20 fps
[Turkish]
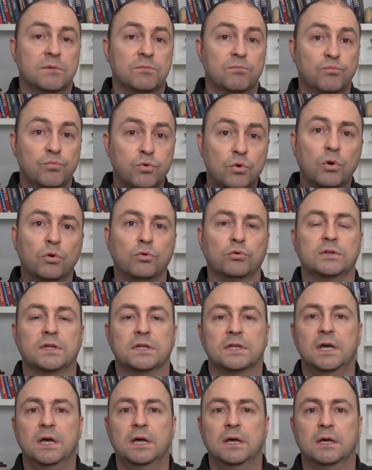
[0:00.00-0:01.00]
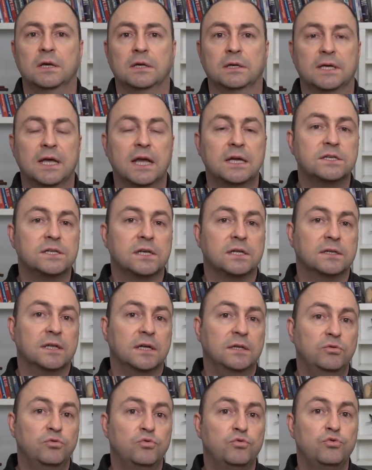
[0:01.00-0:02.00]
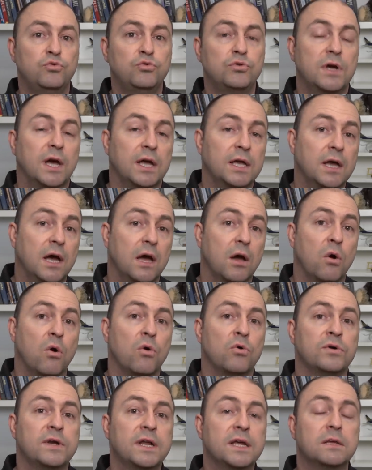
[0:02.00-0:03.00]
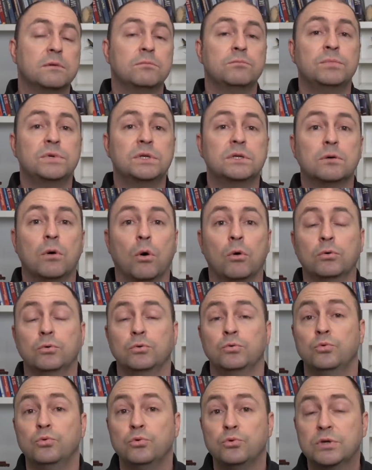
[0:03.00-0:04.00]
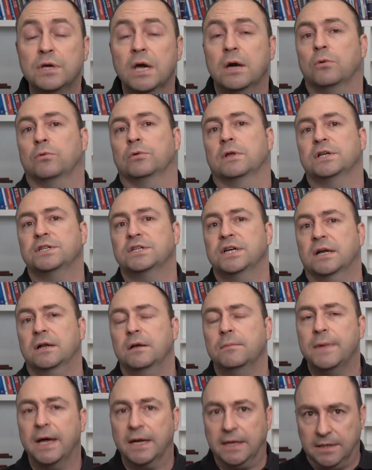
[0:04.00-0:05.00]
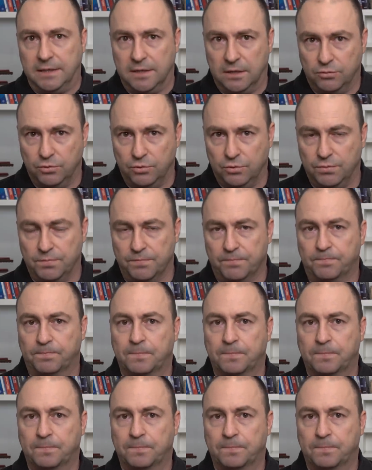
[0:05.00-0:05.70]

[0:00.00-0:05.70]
bu konuda da gerçekten dünyaya örnek bir ülke olacağına ben inanıyorum.